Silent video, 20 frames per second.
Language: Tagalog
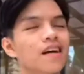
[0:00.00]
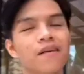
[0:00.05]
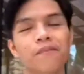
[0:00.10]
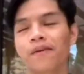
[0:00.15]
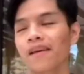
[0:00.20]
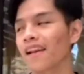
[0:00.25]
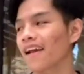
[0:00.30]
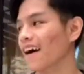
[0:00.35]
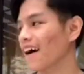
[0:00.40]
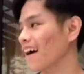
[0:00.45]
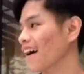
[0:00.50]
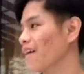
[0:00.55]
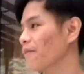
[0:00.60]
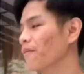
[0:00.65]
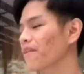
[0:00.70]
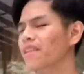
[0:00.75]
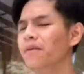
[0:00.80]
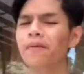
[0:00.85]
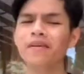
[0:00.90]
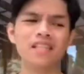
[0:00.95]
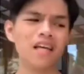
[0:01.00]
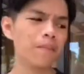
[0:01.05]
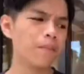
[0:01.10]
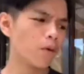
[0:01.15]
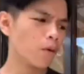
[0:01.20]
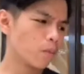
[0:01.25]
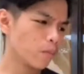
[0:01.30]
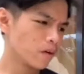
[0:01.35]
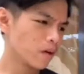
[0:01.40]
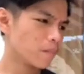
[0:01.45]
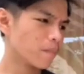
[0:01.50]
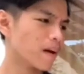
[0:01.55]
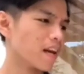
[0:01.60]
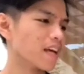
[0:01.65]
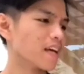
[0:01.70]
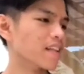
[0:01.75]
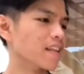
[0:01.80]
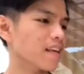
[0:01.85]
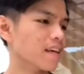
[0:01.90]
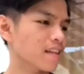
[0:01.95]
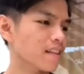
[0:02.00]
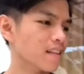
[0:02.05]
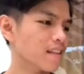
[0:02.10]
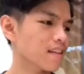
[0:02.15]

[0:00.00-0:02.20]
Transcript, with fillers: Sabi na nga, di ba sabi ko mo na balikan yan?